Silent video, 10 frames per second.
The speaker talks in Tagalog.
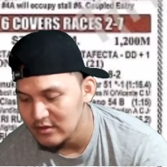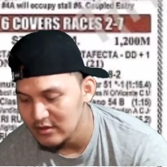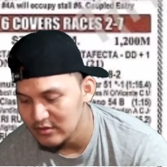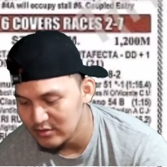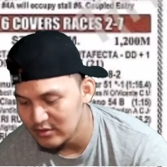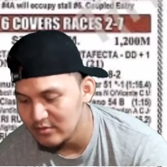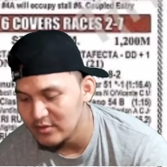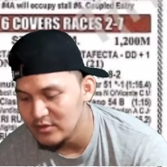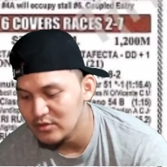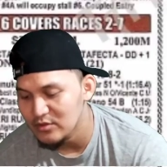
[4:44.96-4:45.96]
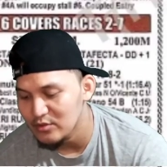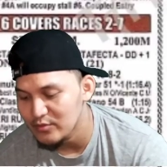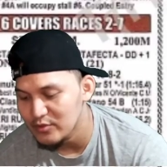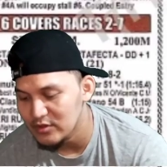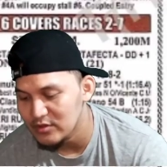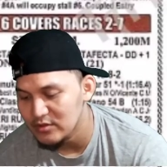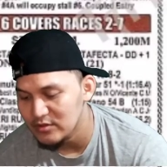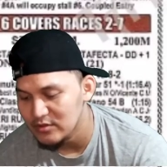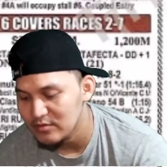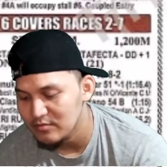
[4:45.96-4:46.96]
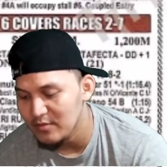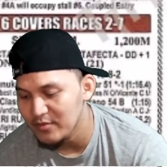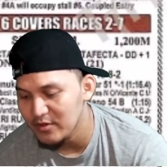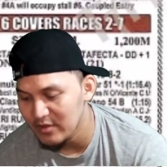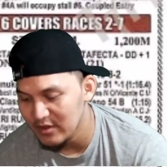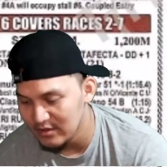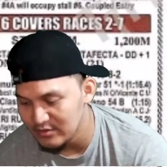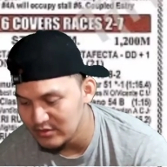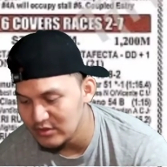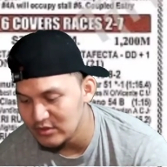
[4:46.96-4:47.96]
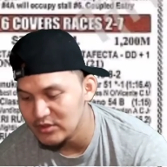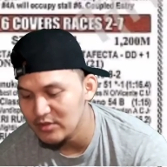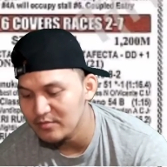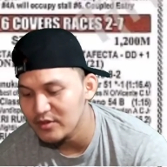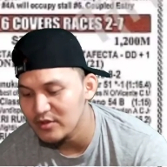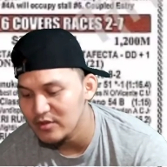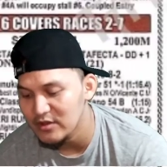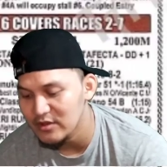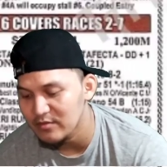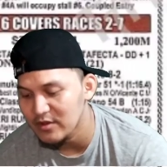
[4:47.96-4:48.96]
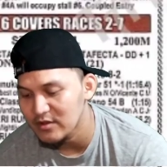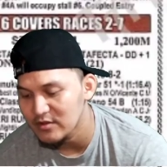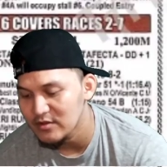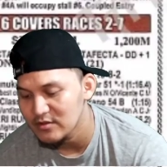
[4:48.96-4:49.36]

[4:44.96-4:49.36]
Ito na naman yung grupo na to. Pang primera ko dito, syempre, walang iba